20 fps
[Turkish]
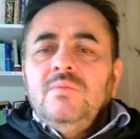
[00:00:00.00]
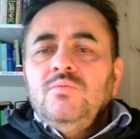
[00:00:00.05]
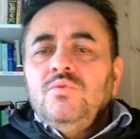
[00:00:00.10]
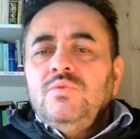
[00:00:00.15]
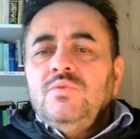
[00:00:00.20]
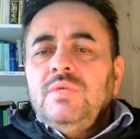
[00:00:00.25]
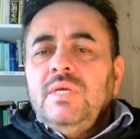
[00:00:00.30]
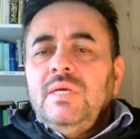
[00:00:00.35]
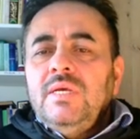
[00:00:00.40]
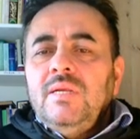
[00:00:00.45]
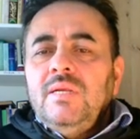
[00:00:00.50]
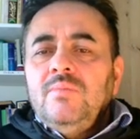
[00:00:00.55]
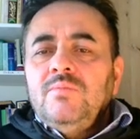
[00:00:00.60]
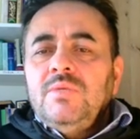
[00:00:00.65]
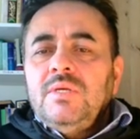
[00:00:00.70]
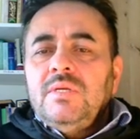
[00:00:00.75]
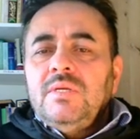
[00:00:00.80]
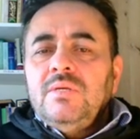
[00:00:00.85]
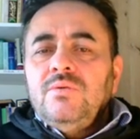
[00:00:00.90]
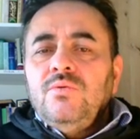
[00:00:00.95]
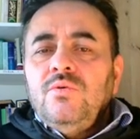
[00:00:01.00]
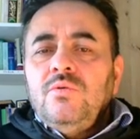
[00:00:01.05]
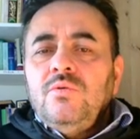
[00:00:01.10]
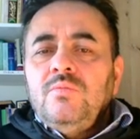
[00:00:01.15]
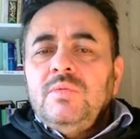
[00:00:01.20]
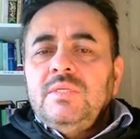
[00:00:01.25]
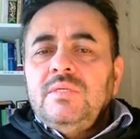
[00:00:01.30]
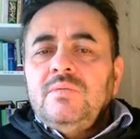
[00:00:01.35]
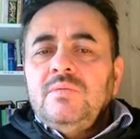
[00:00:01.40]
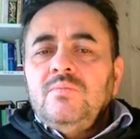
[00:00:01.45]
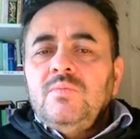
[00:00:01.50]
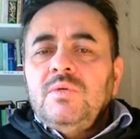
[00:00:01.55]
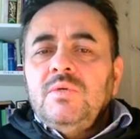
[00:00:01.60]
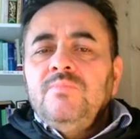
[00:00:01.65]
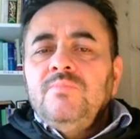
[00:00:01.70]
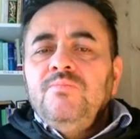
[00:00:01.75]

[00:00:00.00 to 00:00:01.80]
Bu da elem tara görmedin mi?